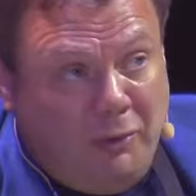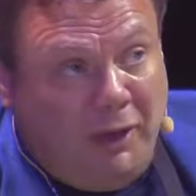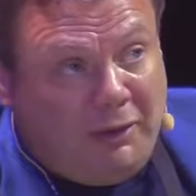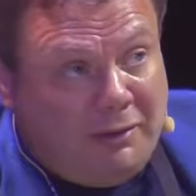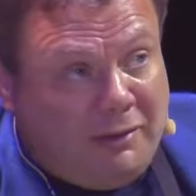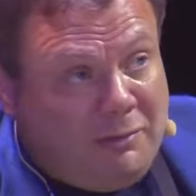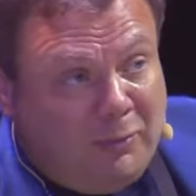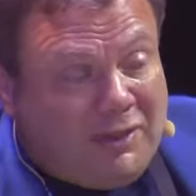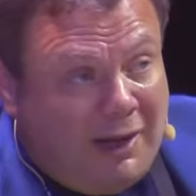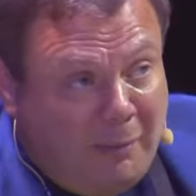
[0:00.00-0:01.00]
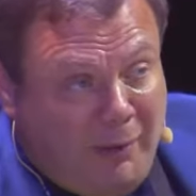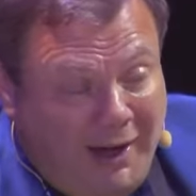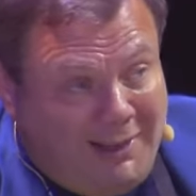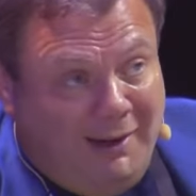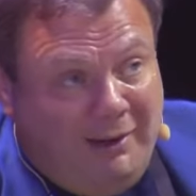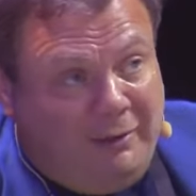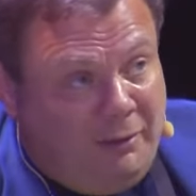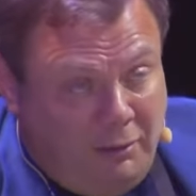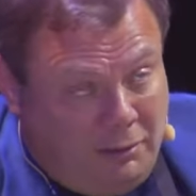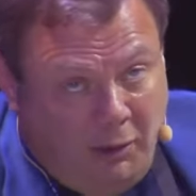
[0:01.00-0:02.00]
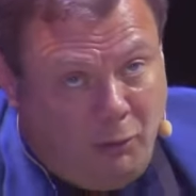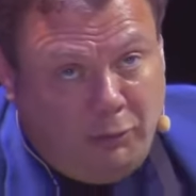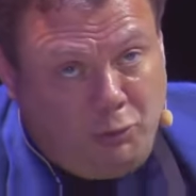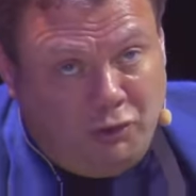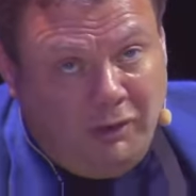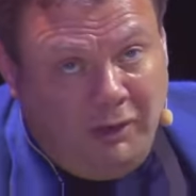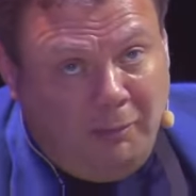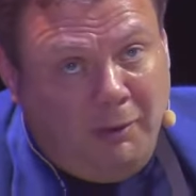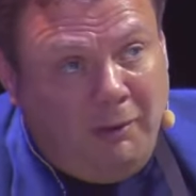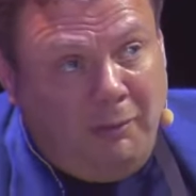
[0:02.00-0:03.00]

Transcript: мы как-то специально прятались, такого тоже не было.